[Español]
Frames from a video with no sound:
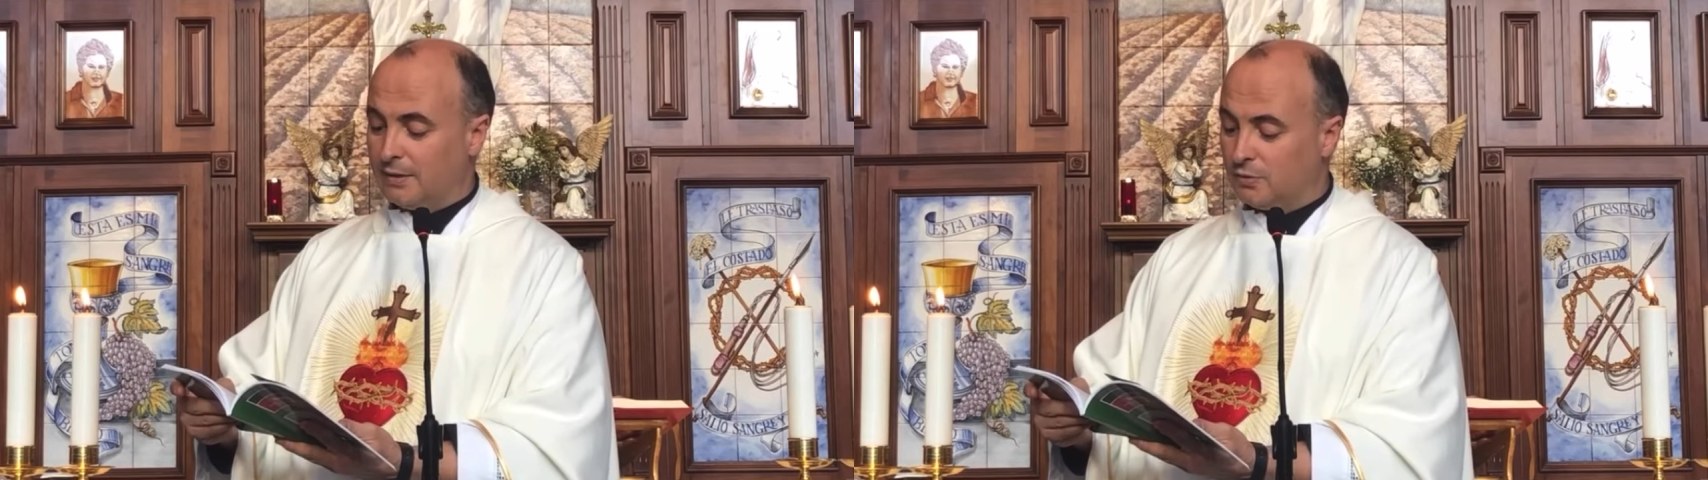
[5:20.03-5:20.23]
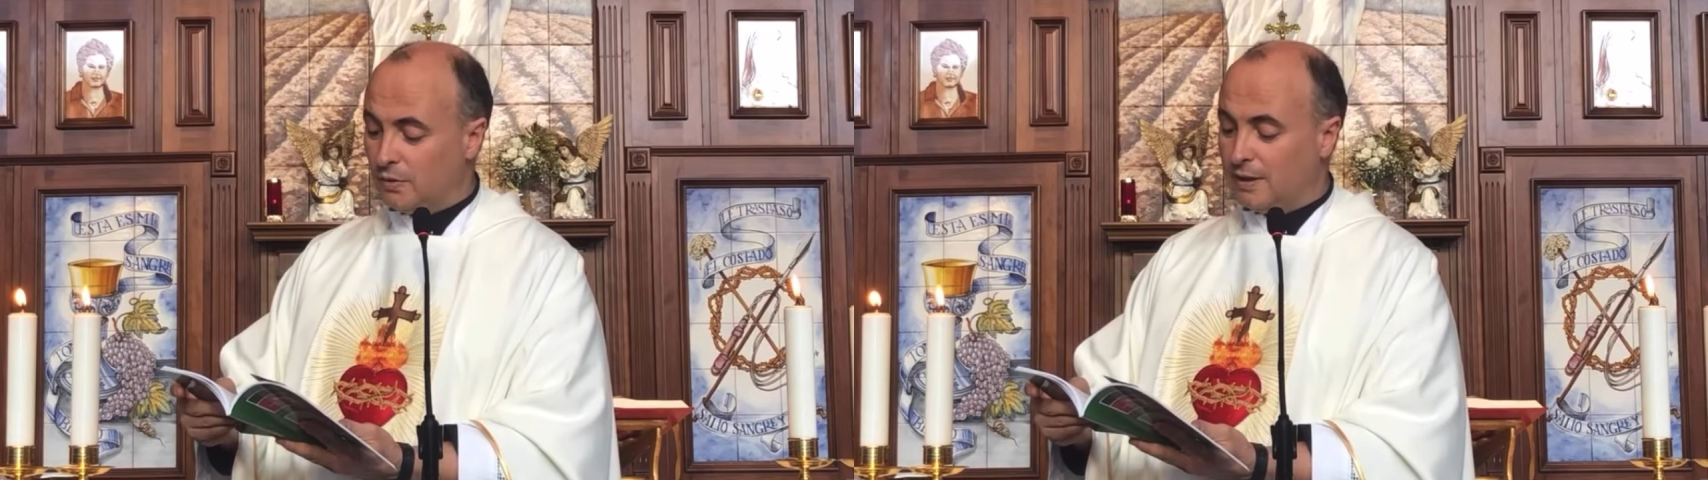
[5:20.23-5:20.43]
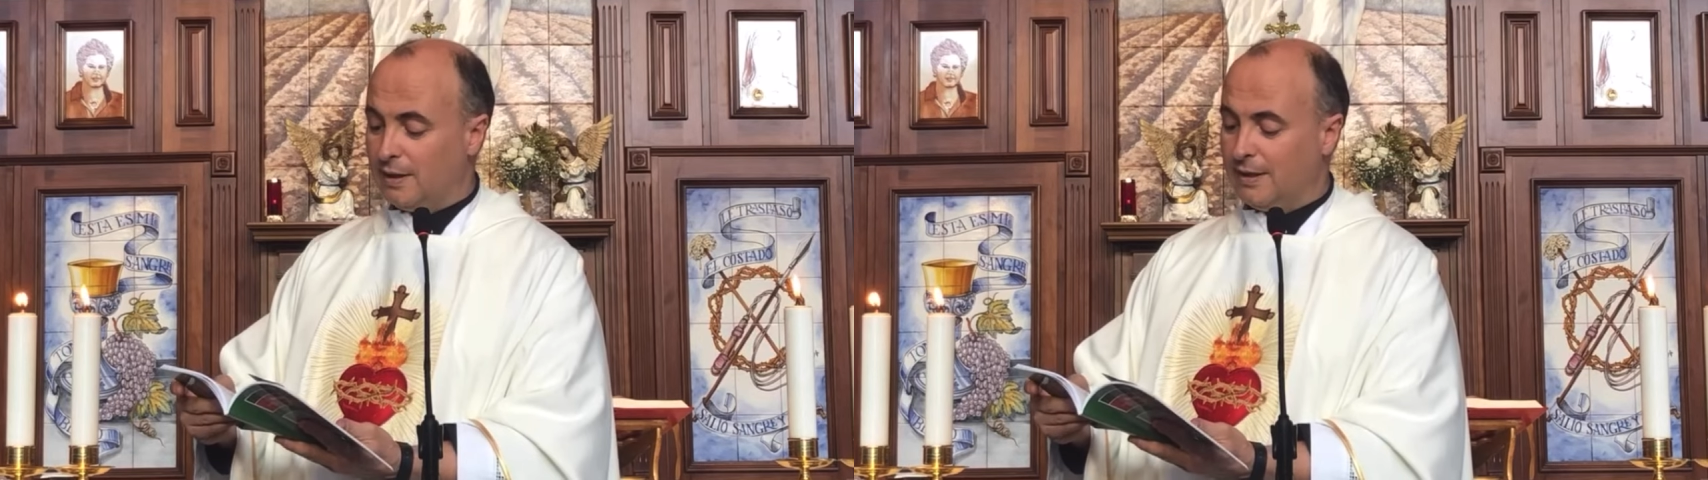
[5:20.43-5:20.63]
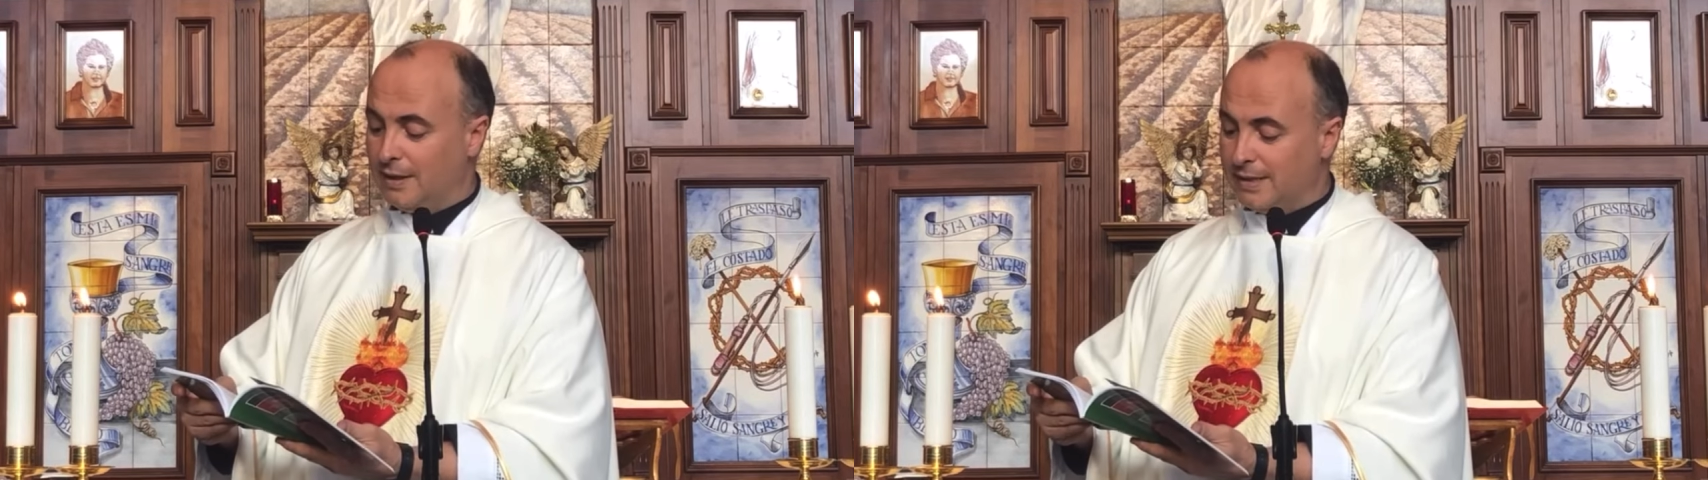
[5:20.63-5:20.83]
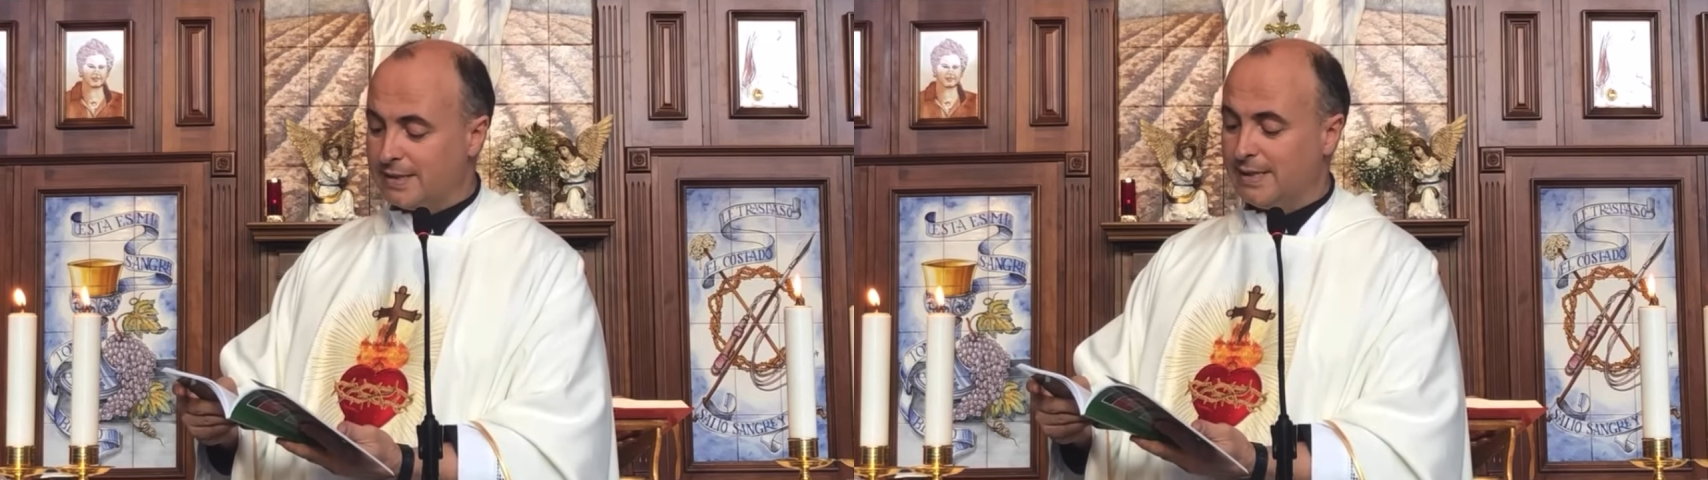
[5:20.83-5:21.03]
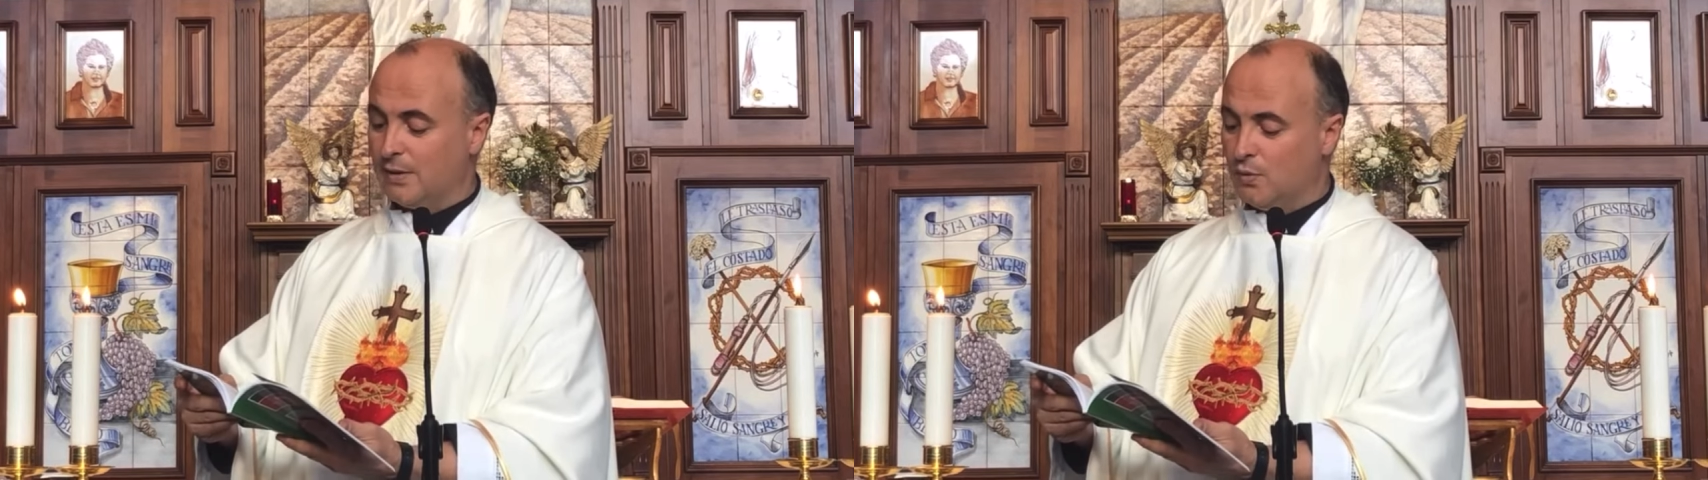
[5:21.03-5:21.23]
a toda la Iglesia